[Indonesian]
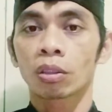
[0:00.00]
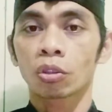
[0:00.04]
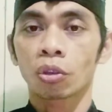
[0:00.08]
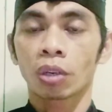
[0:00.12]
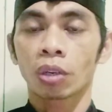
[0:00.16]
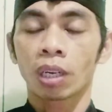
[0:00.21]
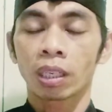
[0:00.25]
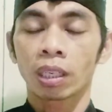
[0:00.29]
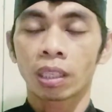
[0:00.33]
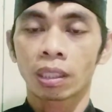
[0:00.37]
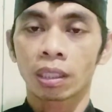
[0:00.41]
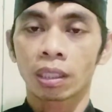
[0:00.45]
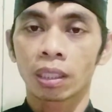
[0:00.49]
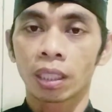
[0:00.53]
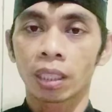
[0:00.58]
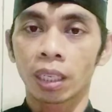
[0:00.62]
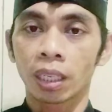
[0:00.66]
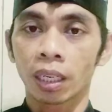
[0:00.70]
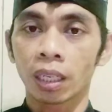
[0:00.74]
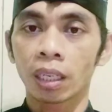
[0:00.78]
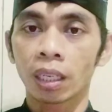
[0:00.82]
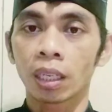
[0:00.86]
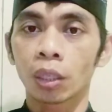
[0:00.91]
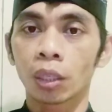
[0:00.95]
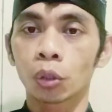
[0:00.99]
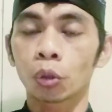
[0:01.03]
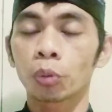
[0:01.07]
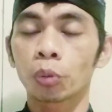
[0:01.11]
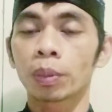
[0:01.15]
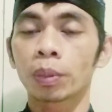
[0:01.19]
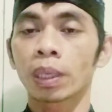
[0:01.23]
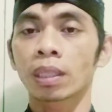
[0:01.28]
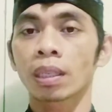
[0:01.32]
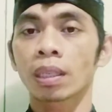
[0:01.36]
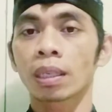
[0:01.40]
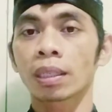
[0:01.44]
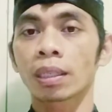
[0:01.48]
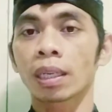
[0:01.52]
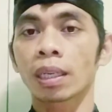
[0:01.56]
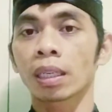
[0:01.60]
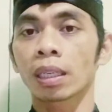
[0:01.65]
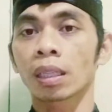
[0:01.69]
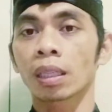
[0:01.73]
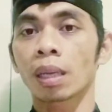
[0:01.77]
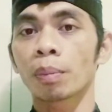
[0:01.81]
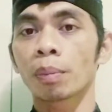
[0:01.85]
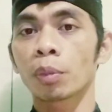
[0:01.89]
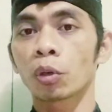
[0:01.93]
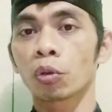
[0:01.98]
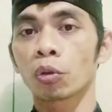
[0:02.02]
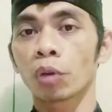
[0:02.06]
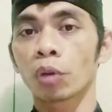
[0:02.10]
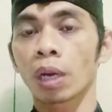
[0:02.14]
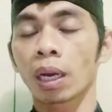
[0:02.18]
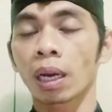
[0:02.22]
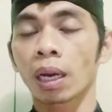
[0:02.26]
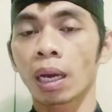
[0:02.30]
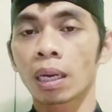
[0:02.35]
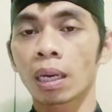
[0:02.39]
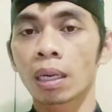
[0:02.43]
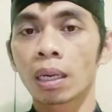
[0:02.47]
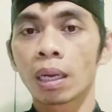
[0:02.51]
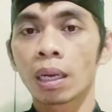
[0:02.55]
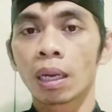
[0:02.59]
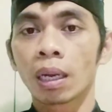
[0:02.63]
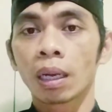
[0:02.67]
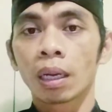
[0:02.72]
sodannya sendiri itu biasanya kita menggunakan